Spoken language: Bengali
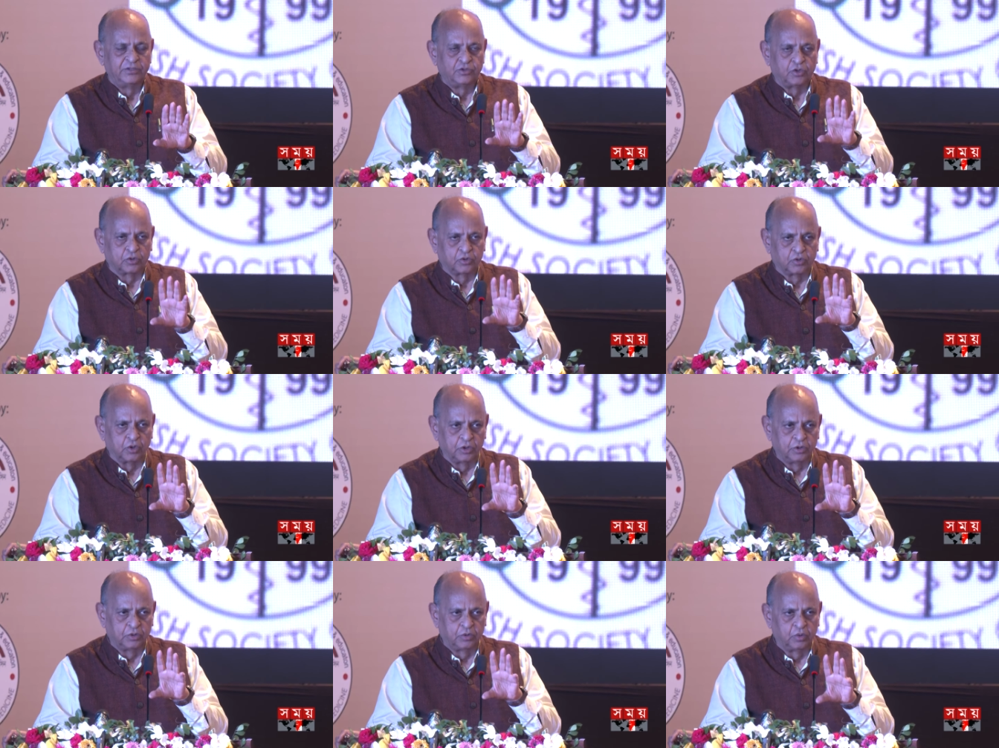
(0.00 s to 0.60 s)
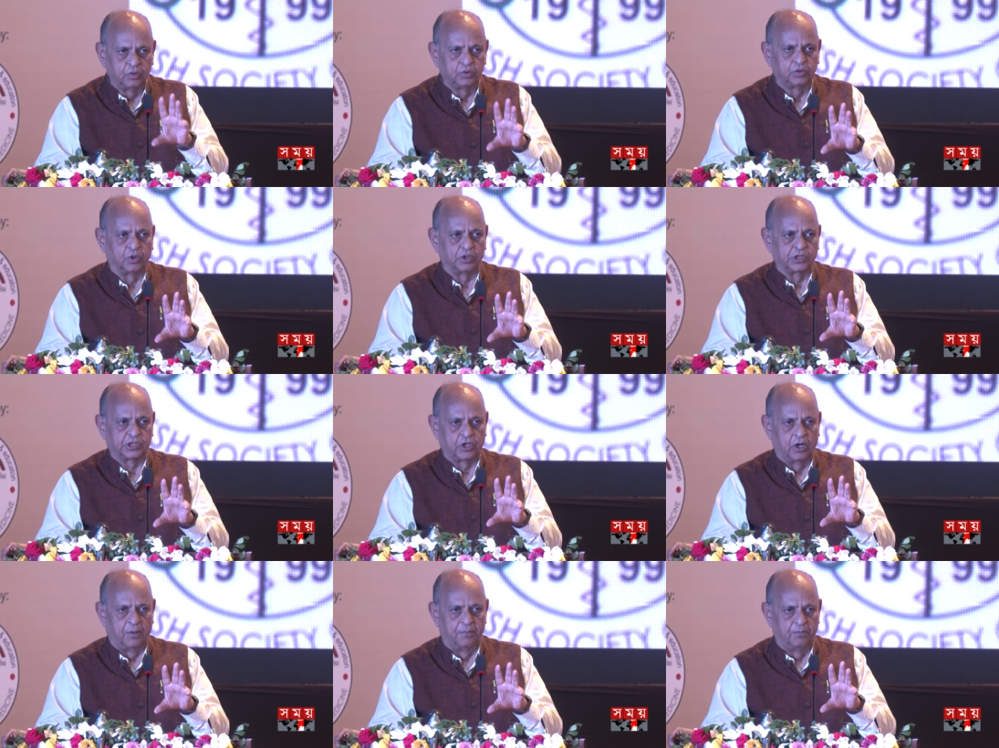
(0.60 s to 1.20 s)
যত দ্রুত
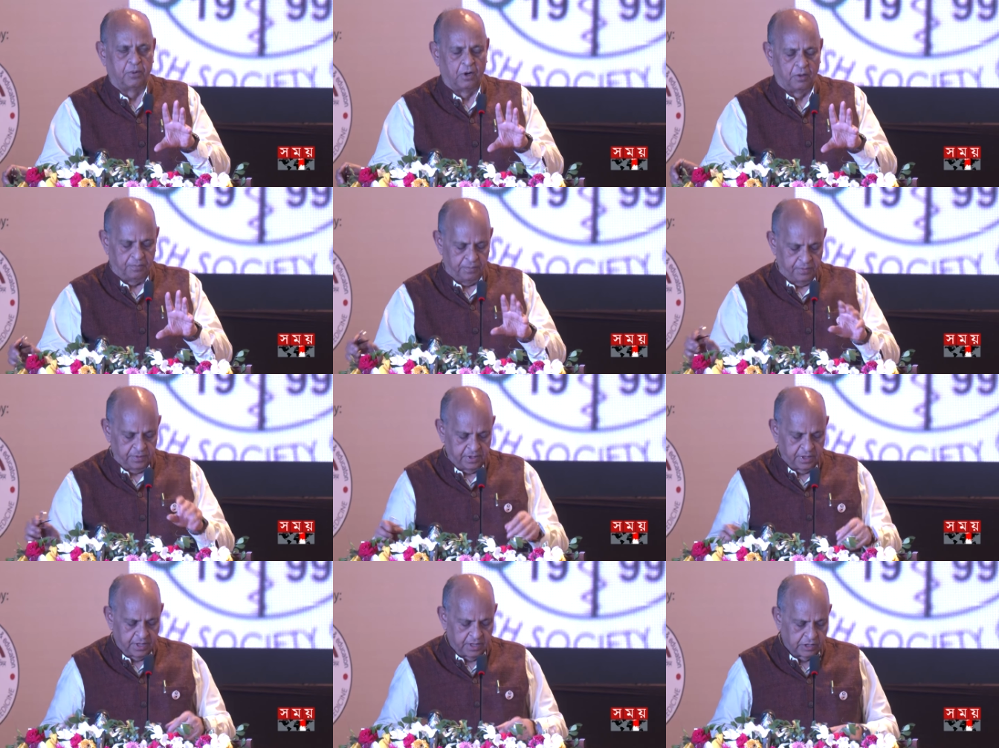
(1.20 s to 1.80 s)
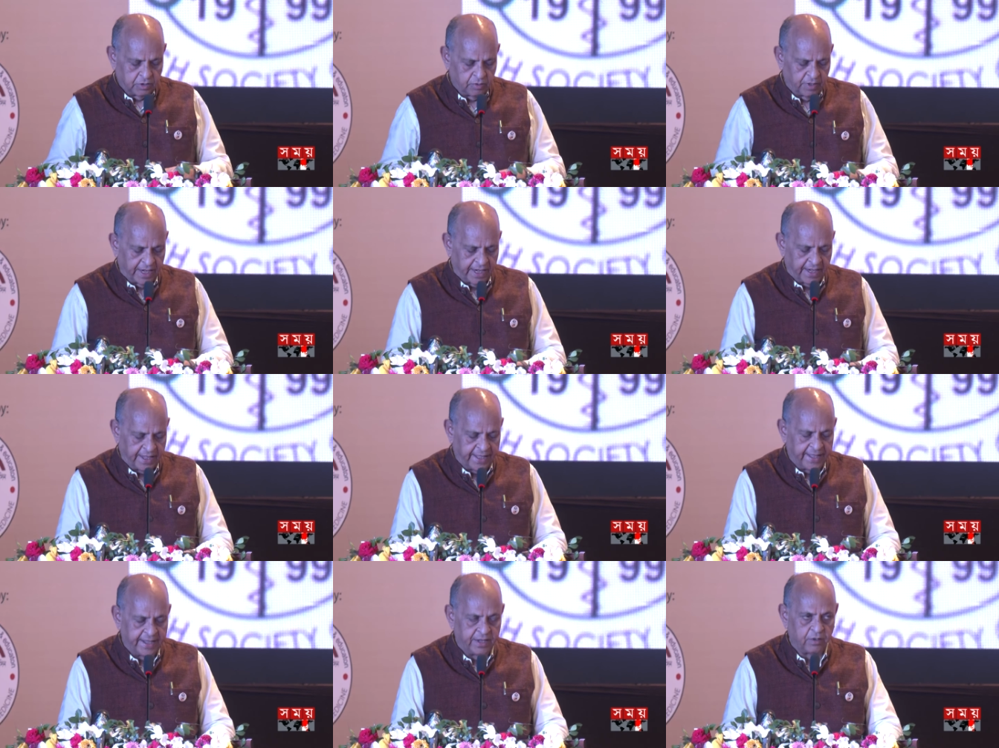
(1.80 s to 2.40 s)
সম্ভব শোনেন
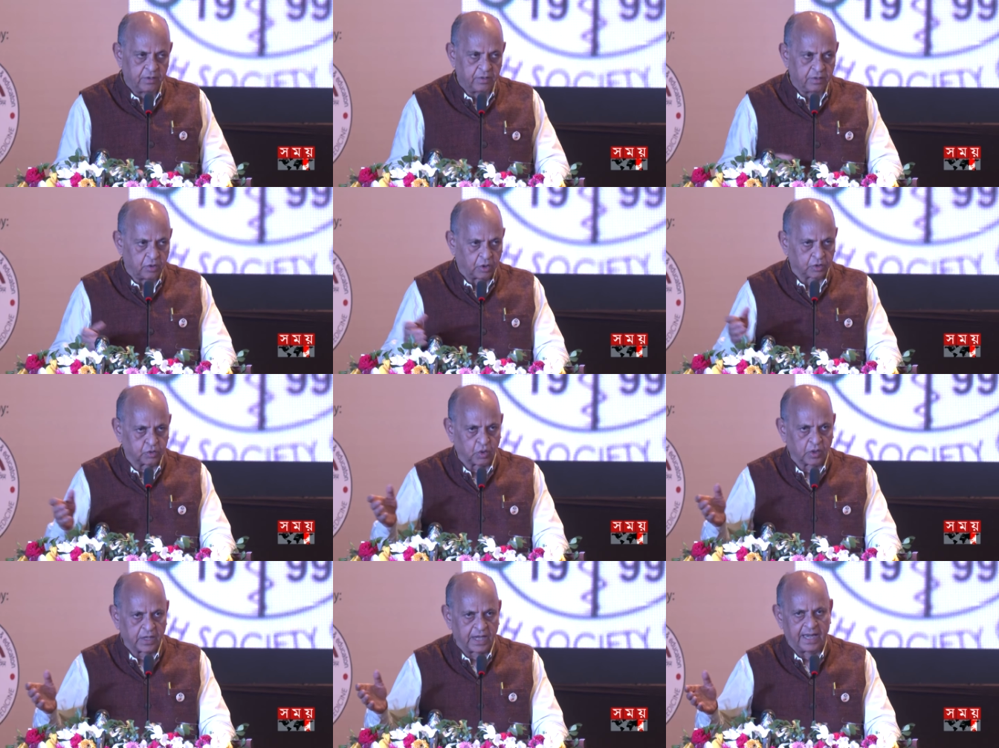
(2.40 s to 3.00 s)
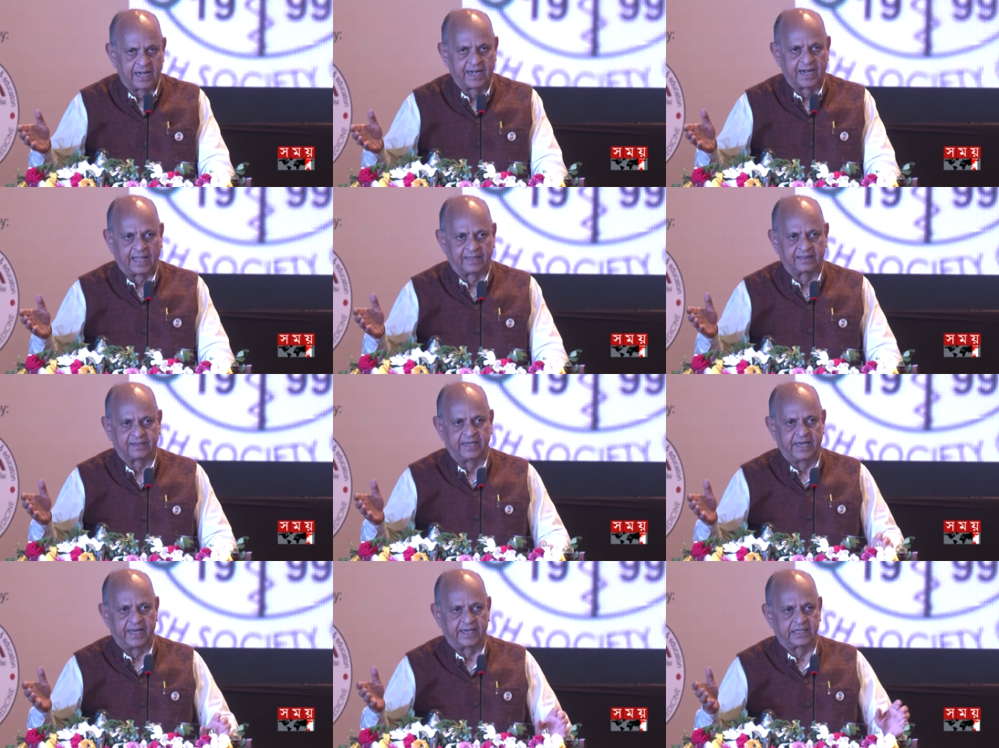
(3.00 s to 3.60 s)
এই গতকাল
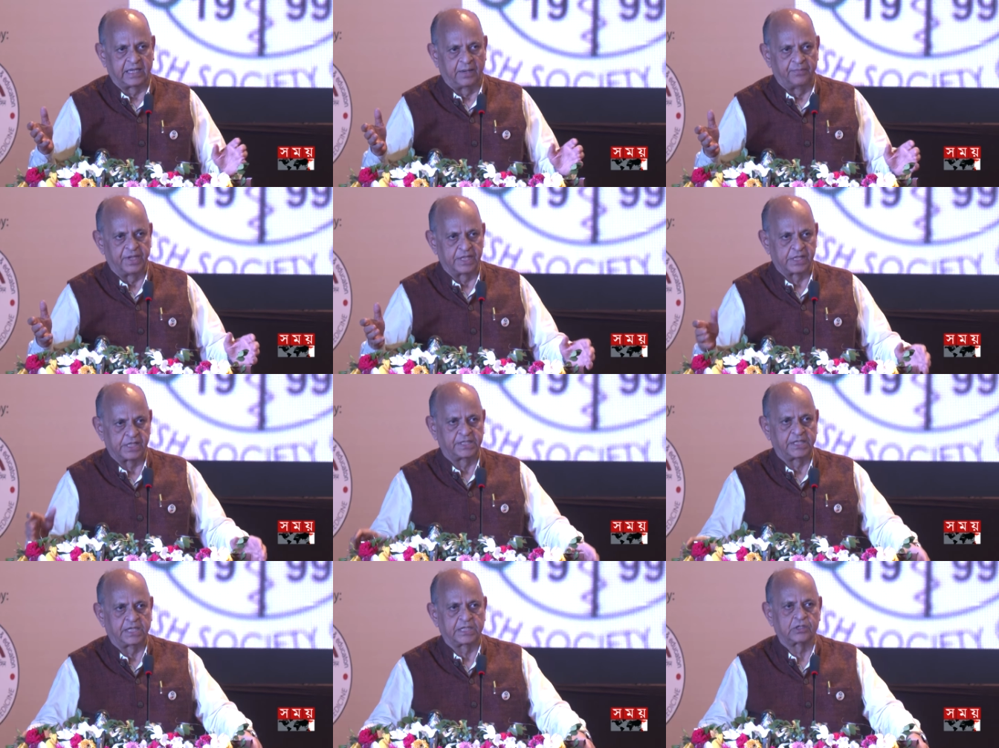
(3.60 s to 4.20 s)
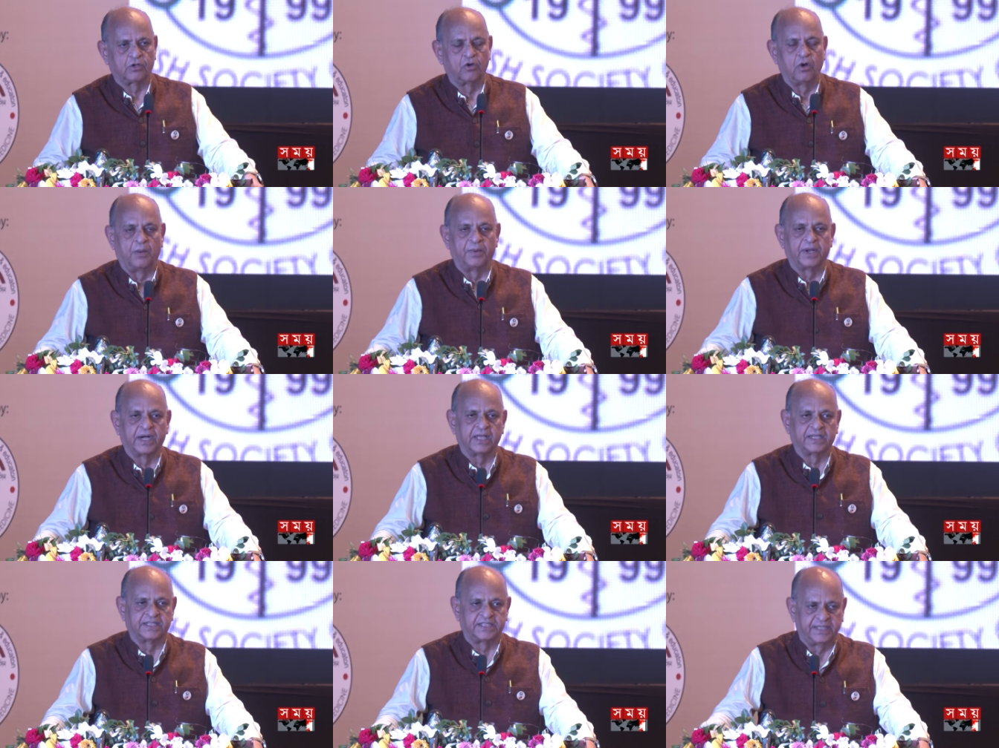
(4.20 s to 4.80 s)
রাত্রে একটা মেসেজ আসলো
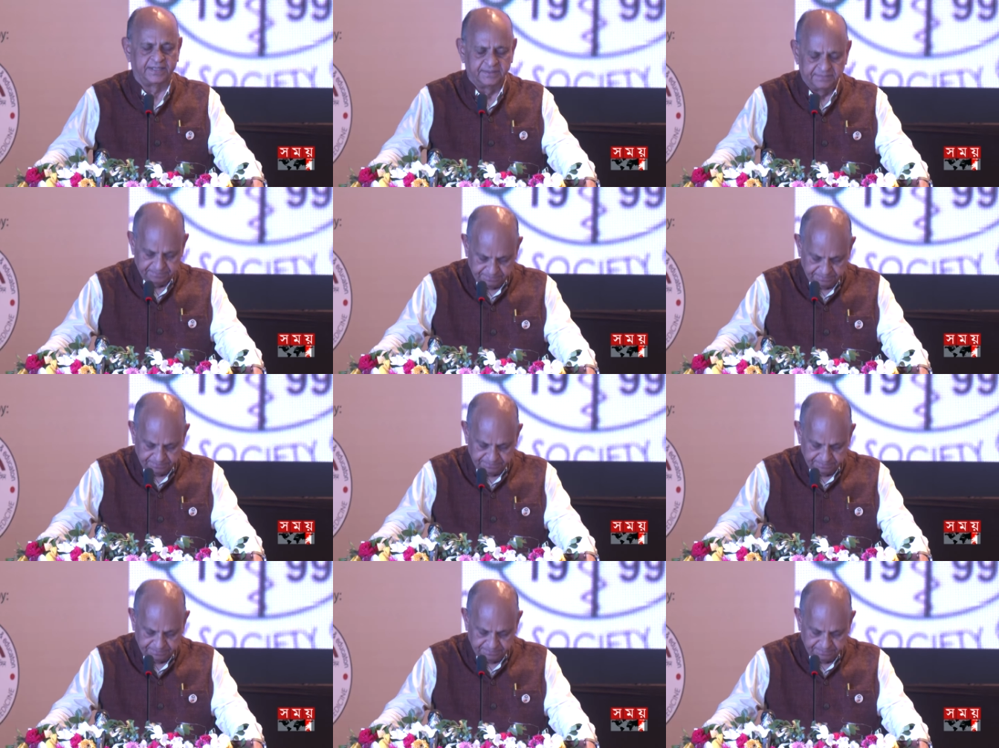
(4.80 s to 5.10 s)
আমার কাছে